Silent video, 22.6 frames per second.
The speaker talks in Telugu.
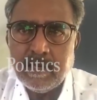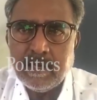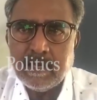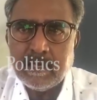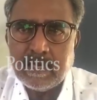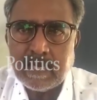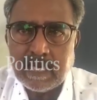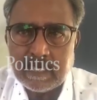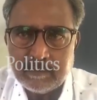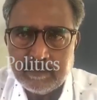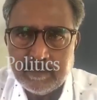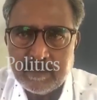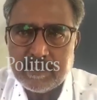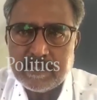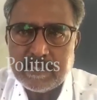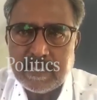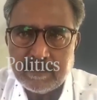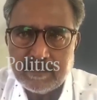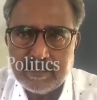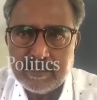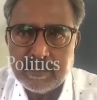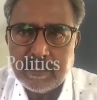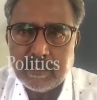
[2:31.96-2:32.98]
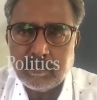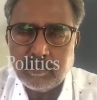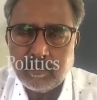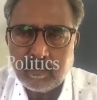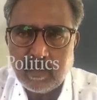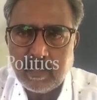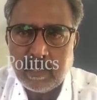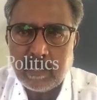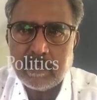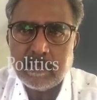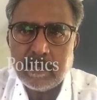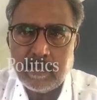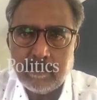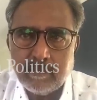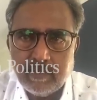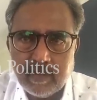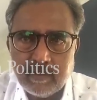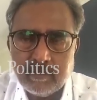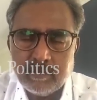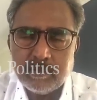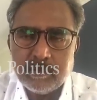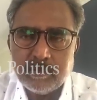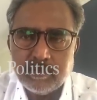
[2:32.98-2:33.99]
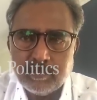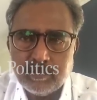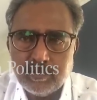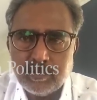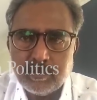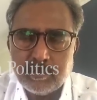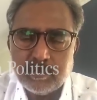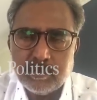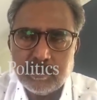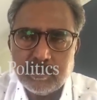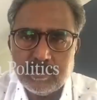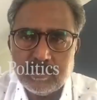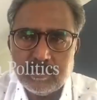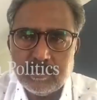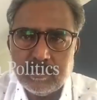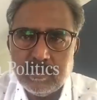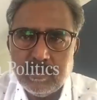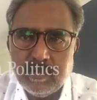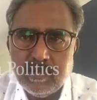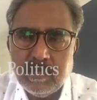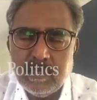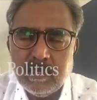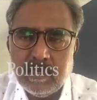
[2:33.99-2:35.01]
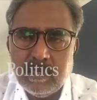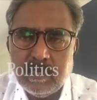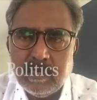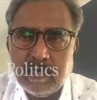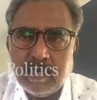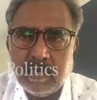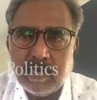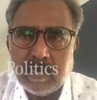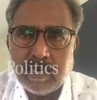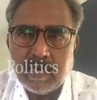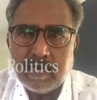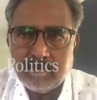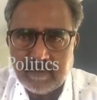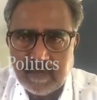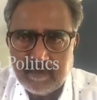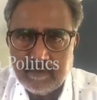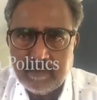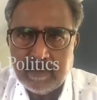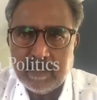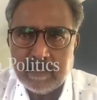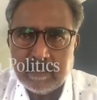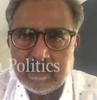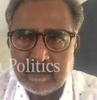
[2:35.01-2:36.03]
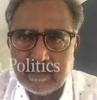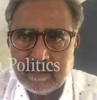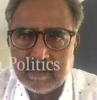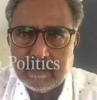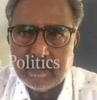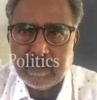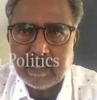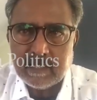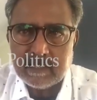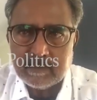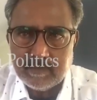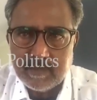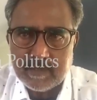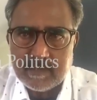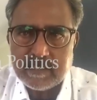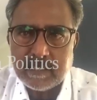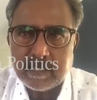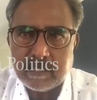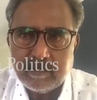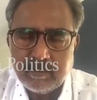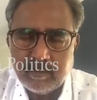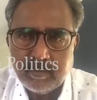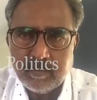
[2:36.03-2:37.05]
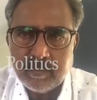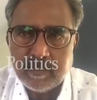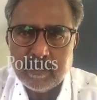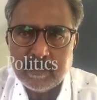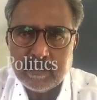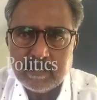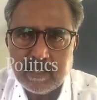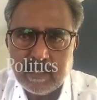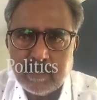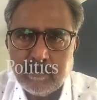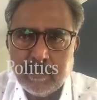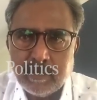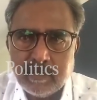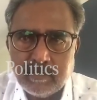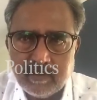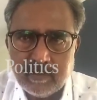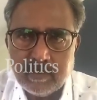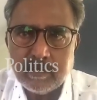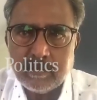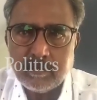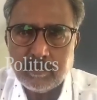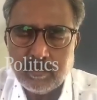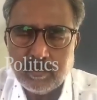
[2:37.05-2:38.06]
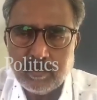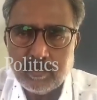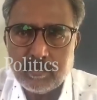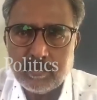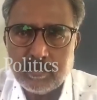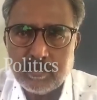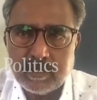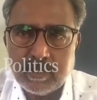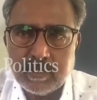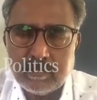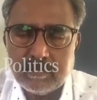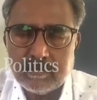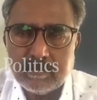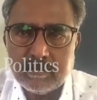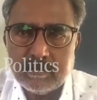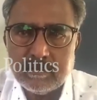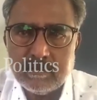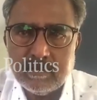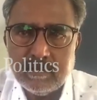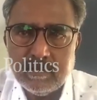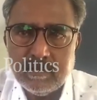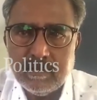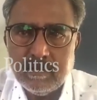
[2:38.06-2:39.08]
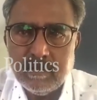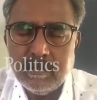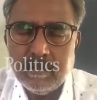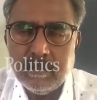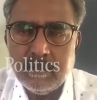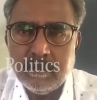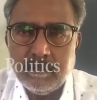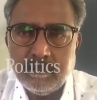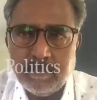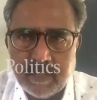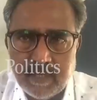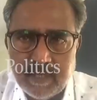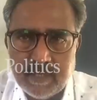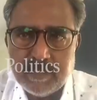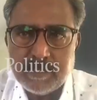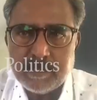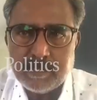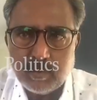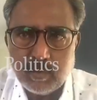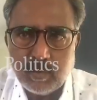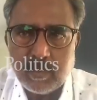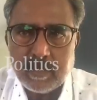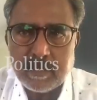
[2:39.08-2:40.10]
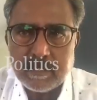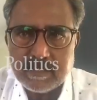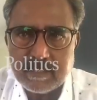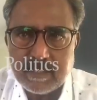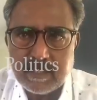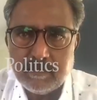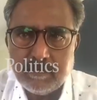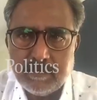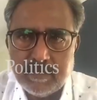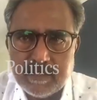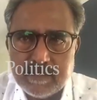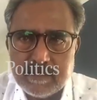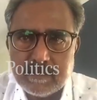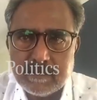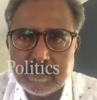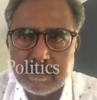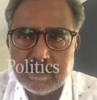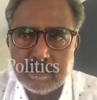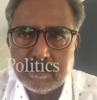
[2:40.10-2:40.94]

ఆయన ఆత్మకి శాంతి చేకూరాలని ఆ భగవంతుని కోరుకుంటూ వాళ్ళ ఫ్యామిలీ అందరికీ ఆత్మస్థైర్యం అనేసి నా భగవంతుని కోరుకుంటున్నాను మే హి సోల్ రెస్ట్ ఇన్ పీస్